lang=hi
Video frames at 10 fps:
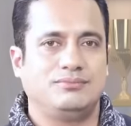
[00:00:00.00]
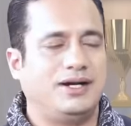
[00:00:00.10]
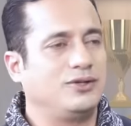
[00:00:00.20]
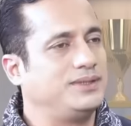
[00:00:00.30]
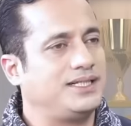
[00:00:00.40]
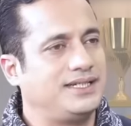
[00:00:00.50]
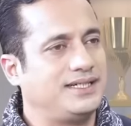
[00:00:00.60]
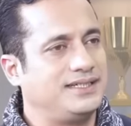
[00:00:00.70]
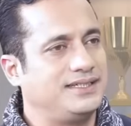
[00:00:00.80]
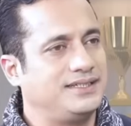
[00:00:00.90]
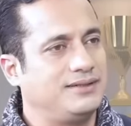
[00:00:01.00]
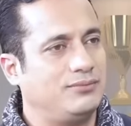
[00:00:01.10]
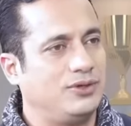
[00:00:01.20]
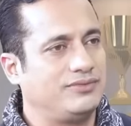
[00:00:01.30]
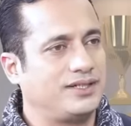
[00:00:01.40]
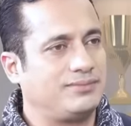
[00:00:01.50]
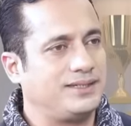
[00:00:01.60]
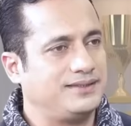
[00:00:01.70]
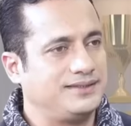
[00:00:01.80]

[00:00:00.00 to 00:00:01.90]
पहाड़ों पर चले गए मौन व्रत पे